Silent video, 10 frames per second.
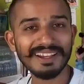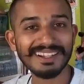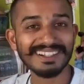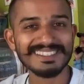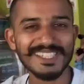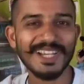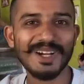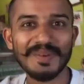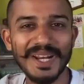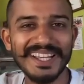एक अच्छी
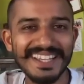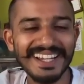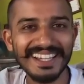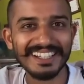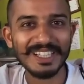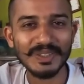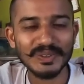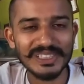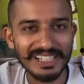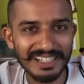खबर आई है कि है ना
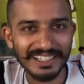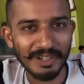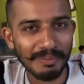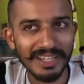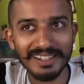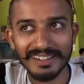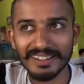उत्तराखंड में